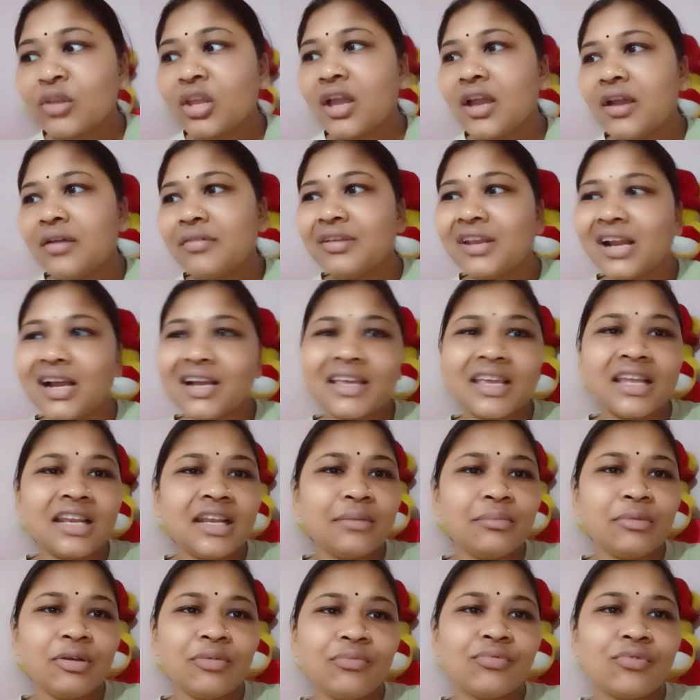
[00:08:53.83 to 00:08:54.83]
फिर अकेले
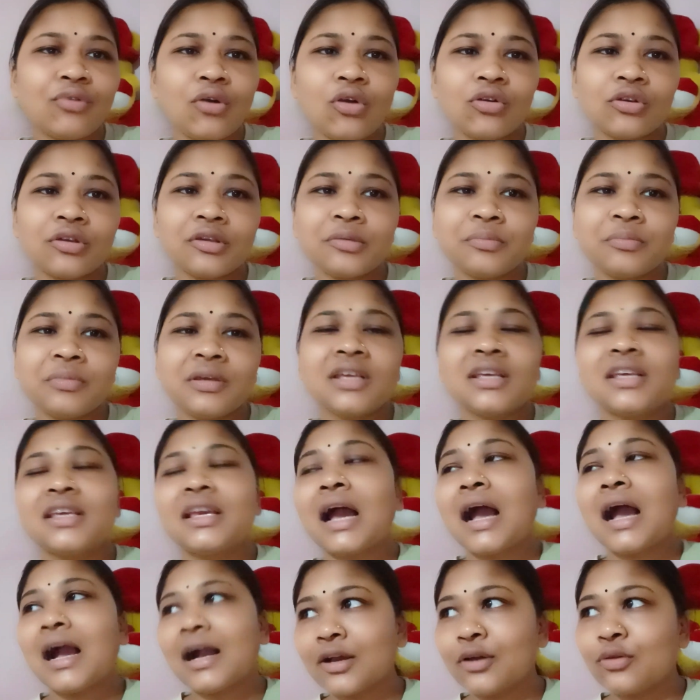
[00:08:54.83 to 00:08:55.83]
में ब्लॉगिंग भी
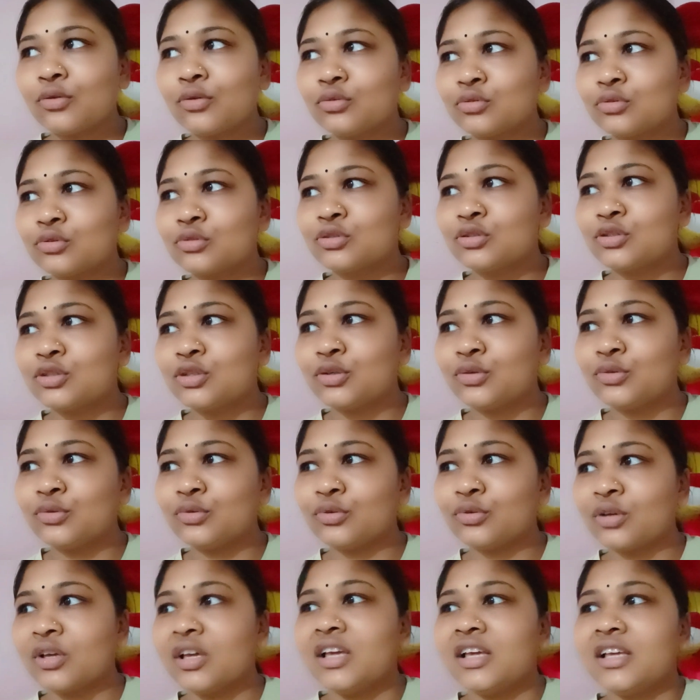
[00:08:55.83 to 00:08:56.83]
क्या करूँ सोचती हूँ
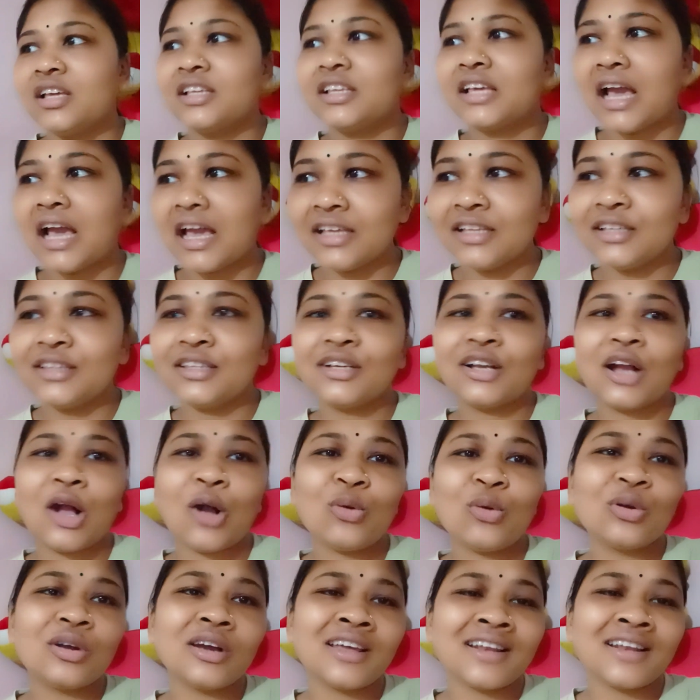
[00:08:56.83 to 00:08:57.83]
क्या ही दिखाऊँ
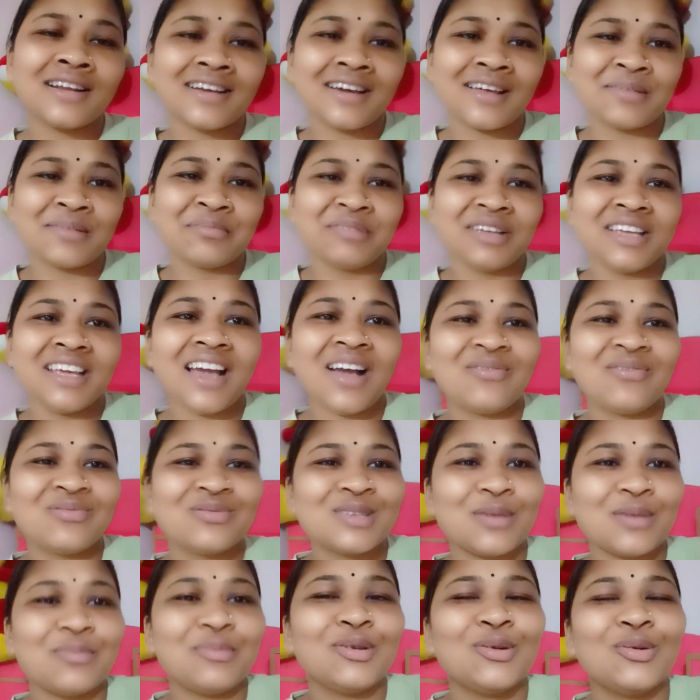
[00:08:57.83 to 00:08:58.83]
घर घर में आप
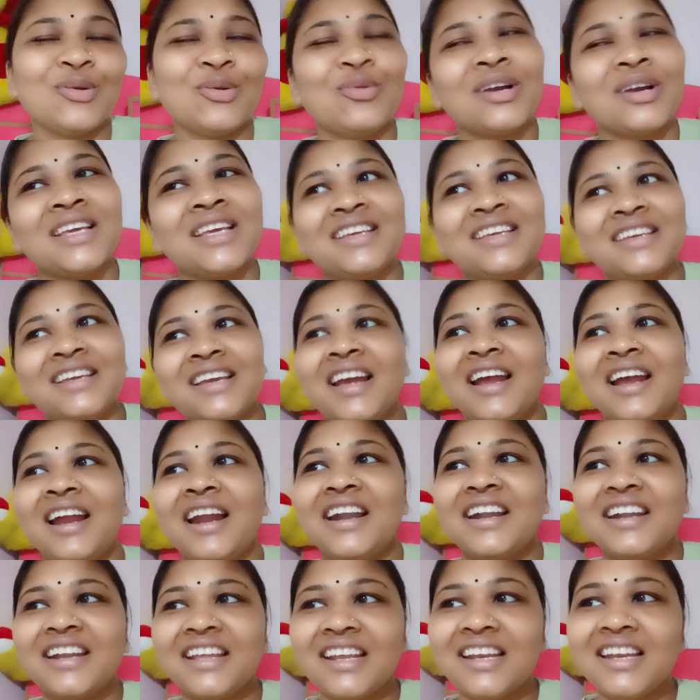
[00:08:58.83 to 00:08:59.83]
सभी को वही
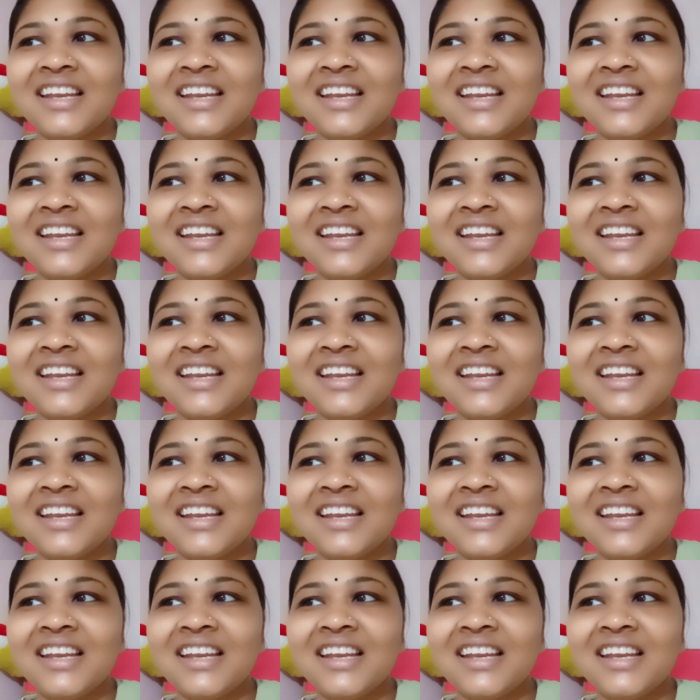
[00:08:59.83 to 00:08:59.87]
डेली